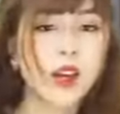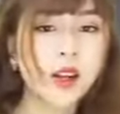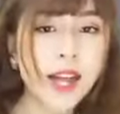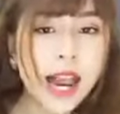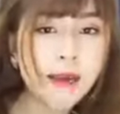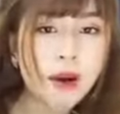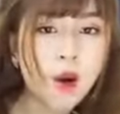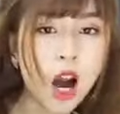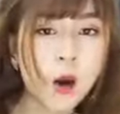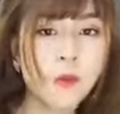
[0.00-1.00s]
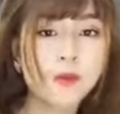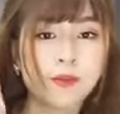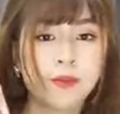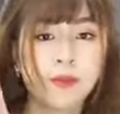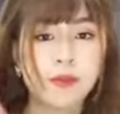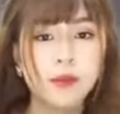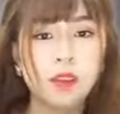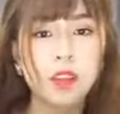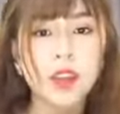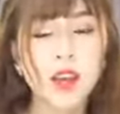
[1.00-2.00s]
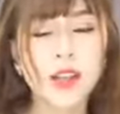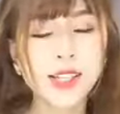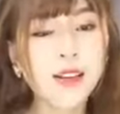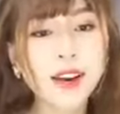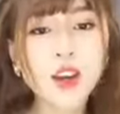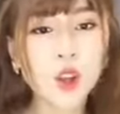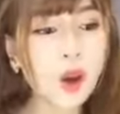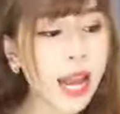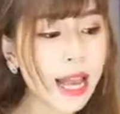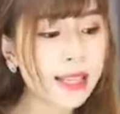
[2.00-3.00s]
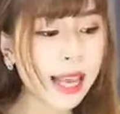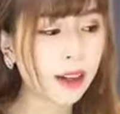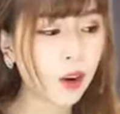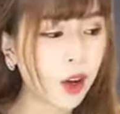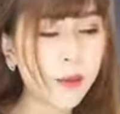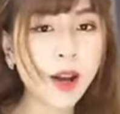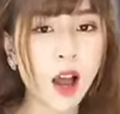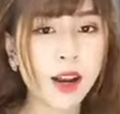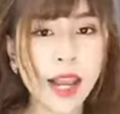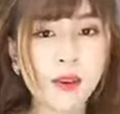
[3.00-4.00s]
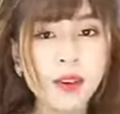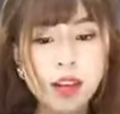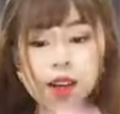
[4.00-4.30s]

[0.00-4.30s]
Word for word: Đây là màu hồng Chân váy của tổ lái sạch rồi Không còn cái nào hết đó